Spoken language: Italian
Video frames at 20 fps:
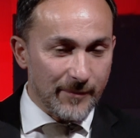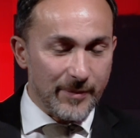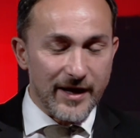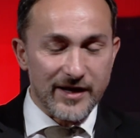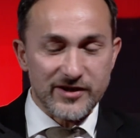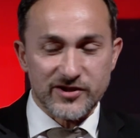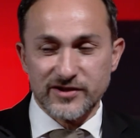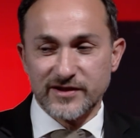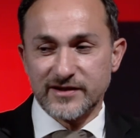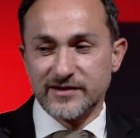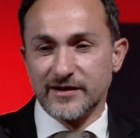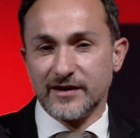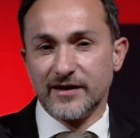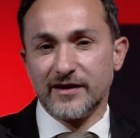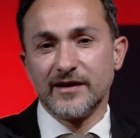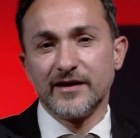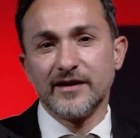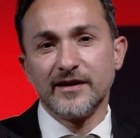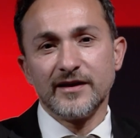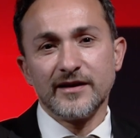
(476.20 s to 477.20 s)
Rapacis
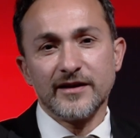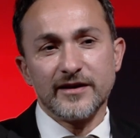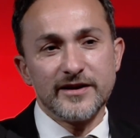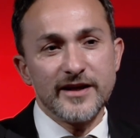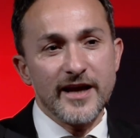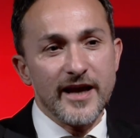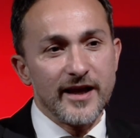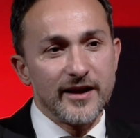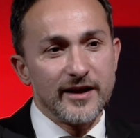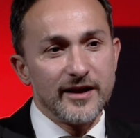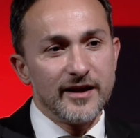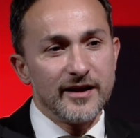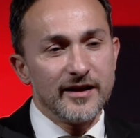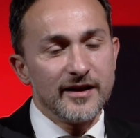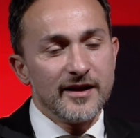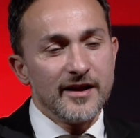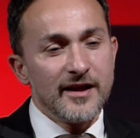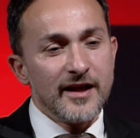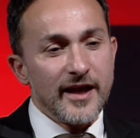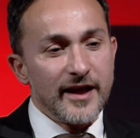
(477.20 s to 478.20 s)
ieri
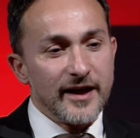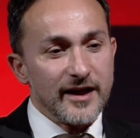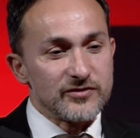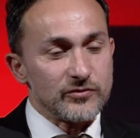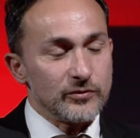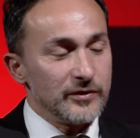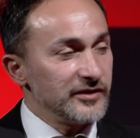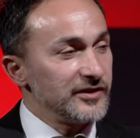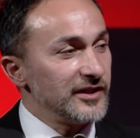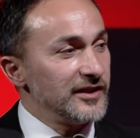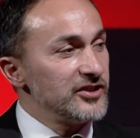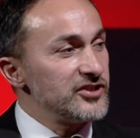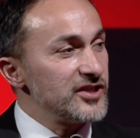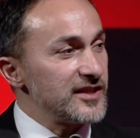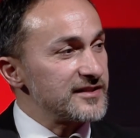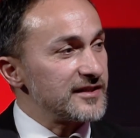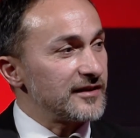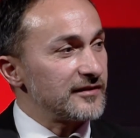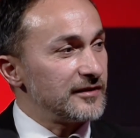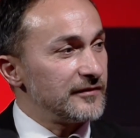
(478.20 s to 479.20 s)
era
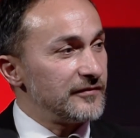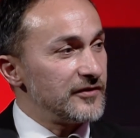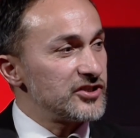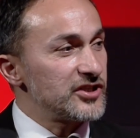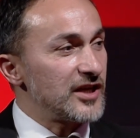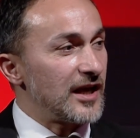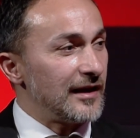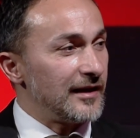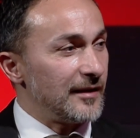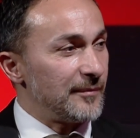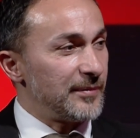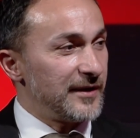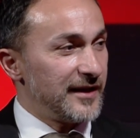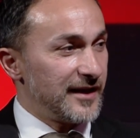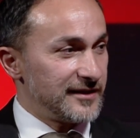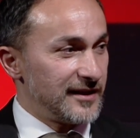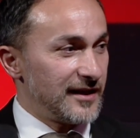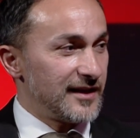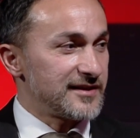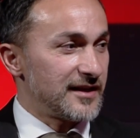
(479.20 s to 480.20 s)
sull'intelligenza artificiale
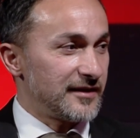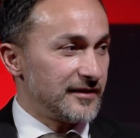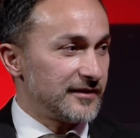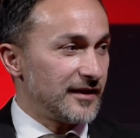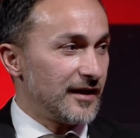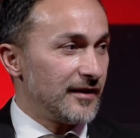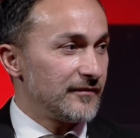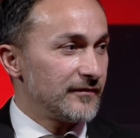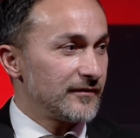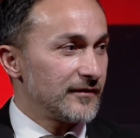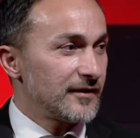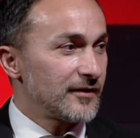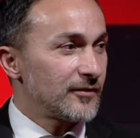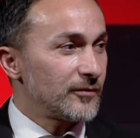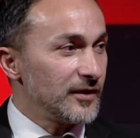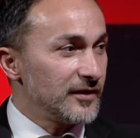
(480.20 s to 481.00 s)
applicata alla sanità. Hmm.